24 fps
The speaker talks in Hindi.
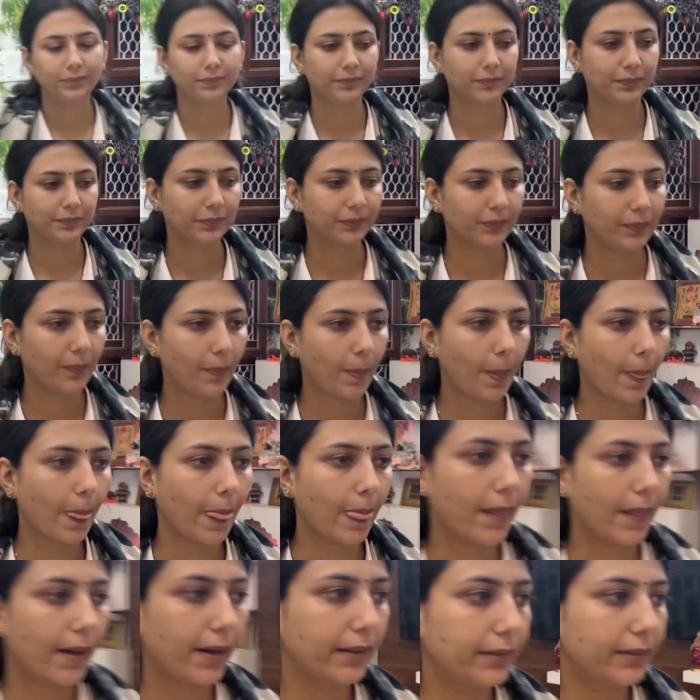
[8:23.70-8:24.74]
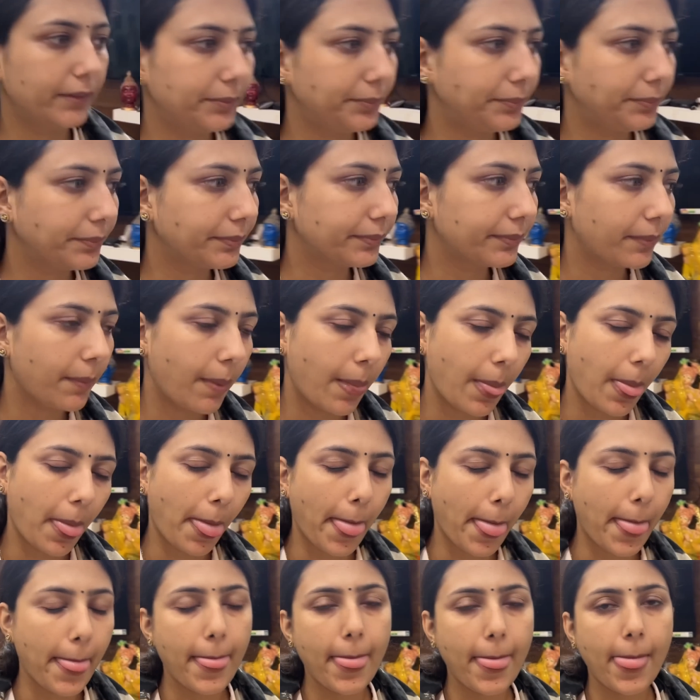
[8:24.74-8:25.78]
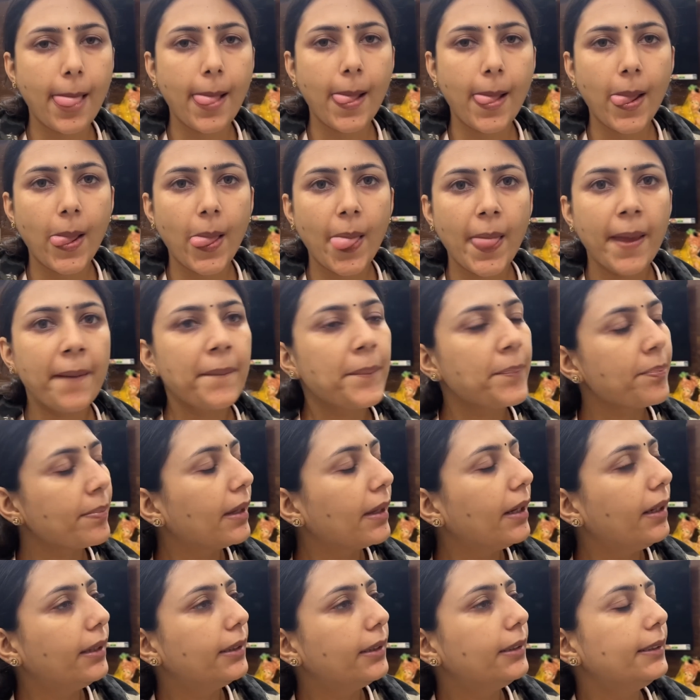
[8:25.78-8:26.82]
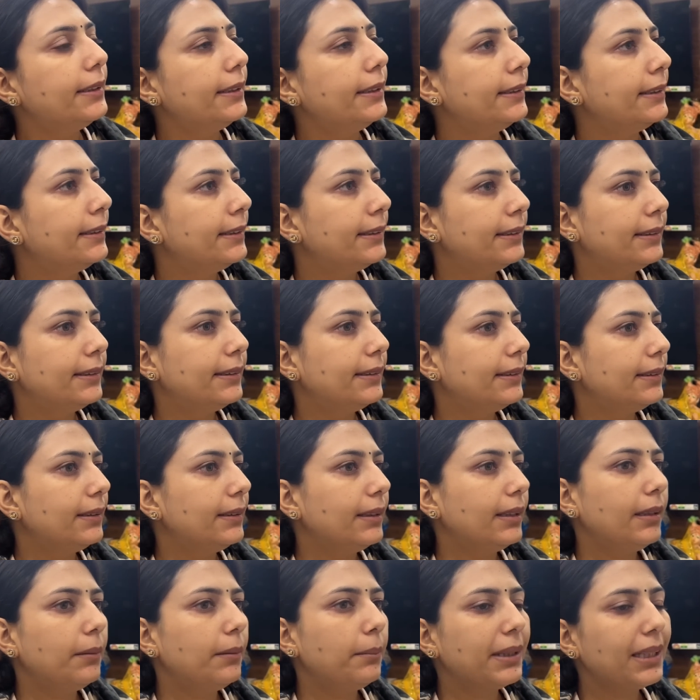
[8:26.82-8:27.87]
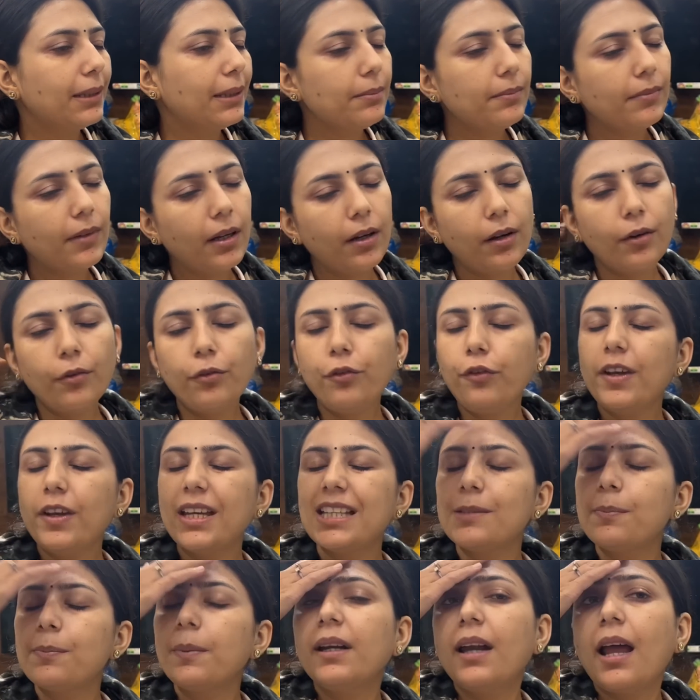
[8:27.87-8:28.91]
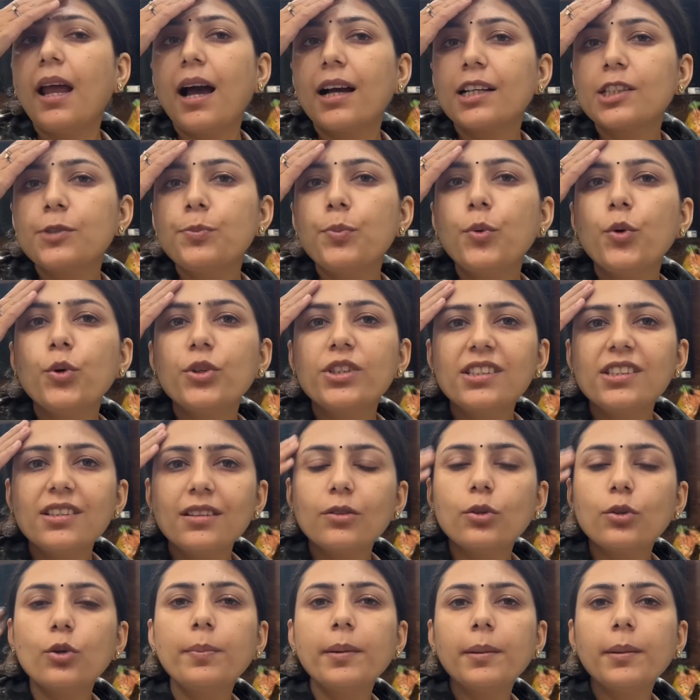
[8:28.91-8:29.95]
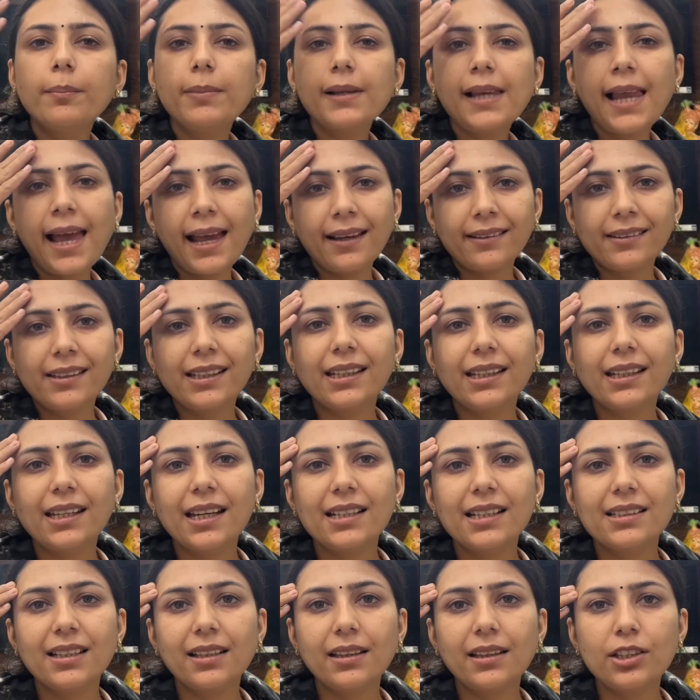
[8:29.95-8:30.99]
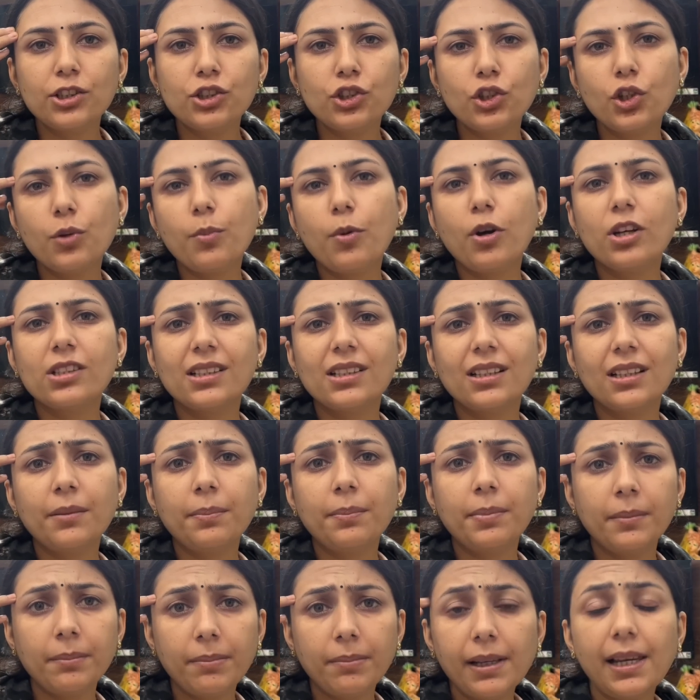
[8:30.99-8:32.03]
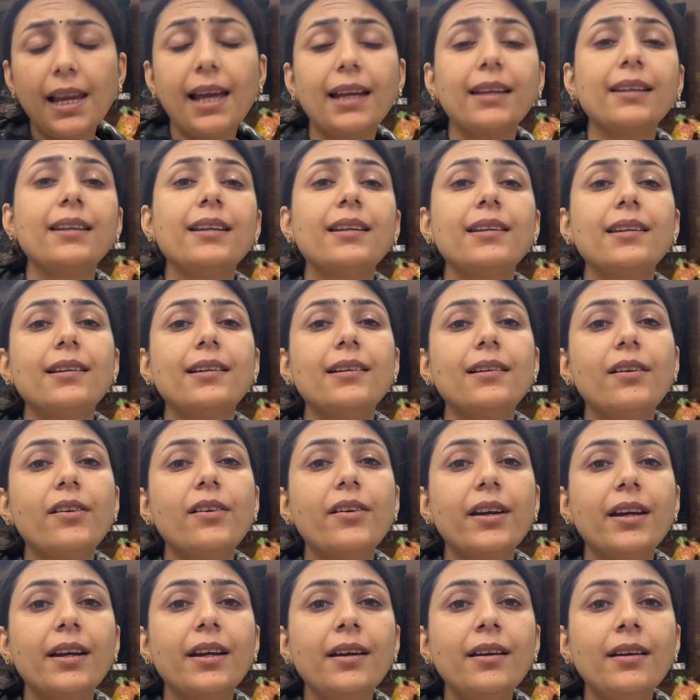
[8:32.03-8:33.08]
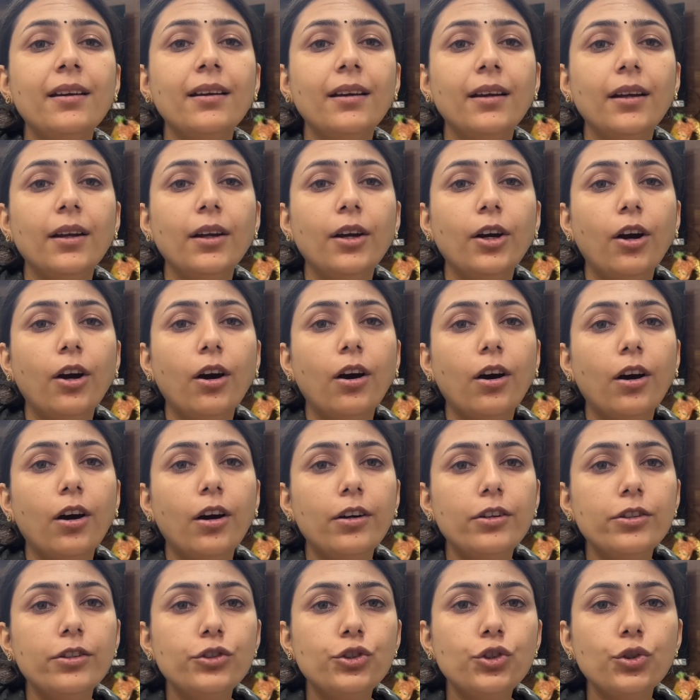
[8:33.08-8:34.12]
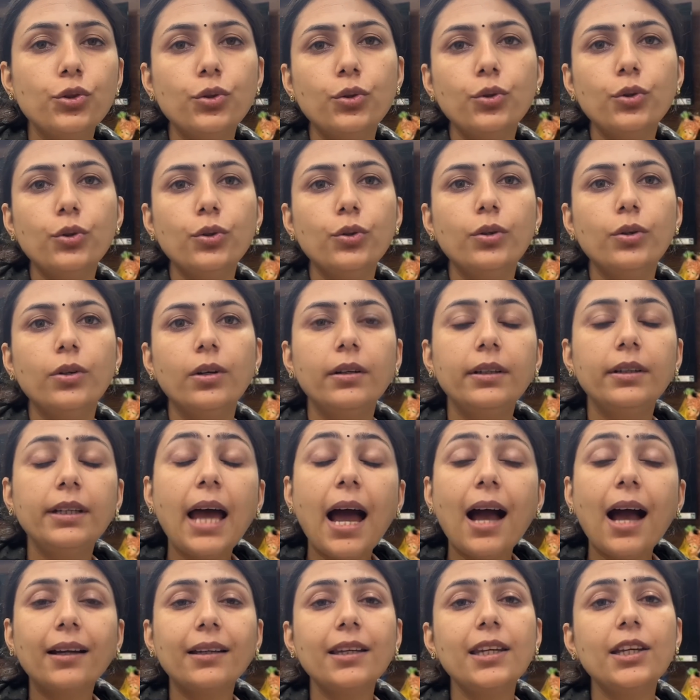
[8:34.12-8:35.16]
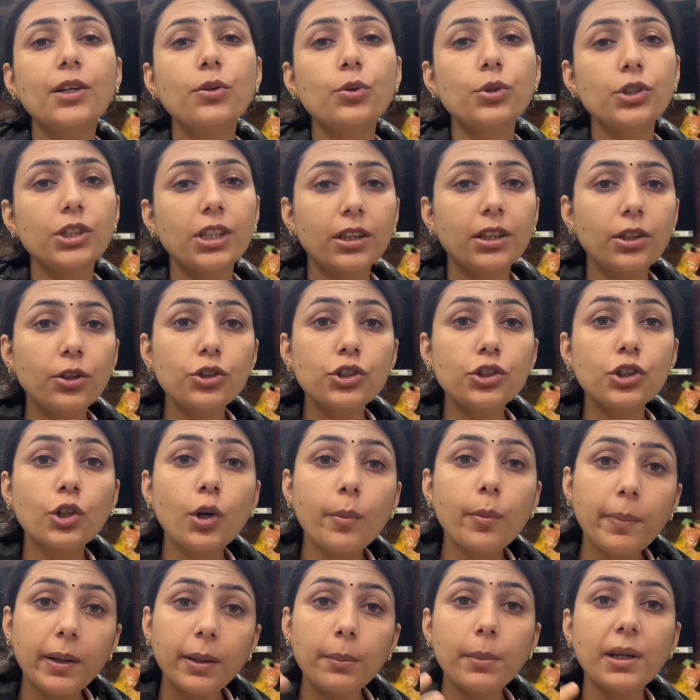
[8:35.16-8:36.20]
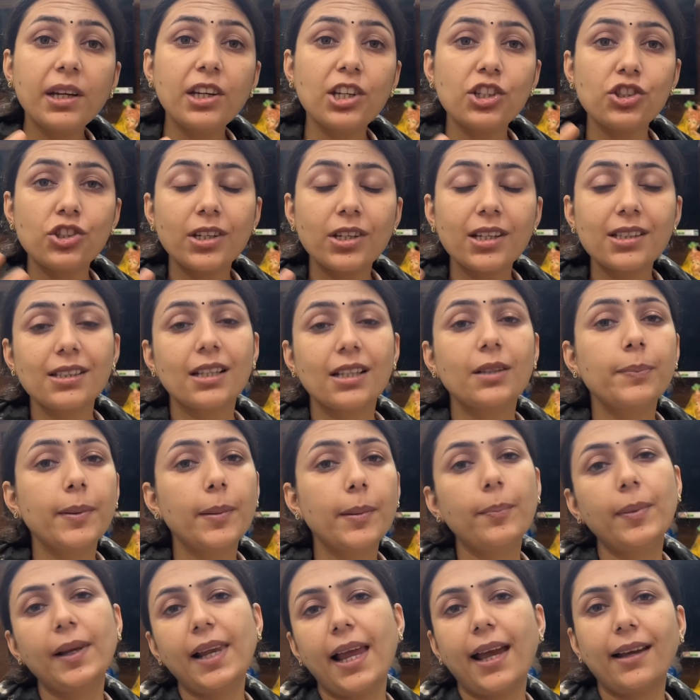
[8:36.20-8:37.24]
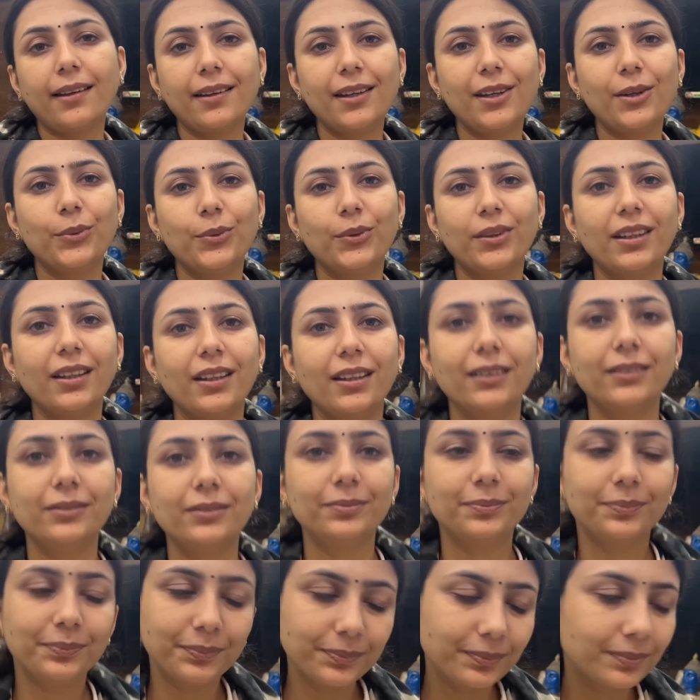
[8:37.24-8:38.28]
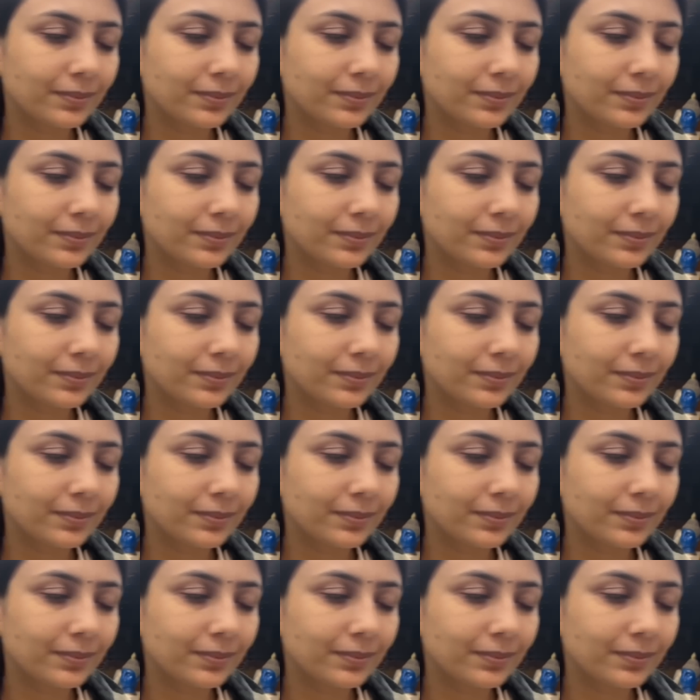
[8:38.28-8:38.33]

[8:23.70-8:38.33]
हम ओवर टू होम रेमेडी कौन सी रेमेडी करने वाले हम आज आ, मतलब फेस पे डार्क स्पॉट्स जिनको पिंपल एक्ने के रह जाते हैं जिनको बहुत ज्यादा पिंपल एक्ने निकल रहे हैं और जो डार्कनिंग हो जाती है और जिनको पिगमेंटेशन के साथ पिम्पल एक्ने होता है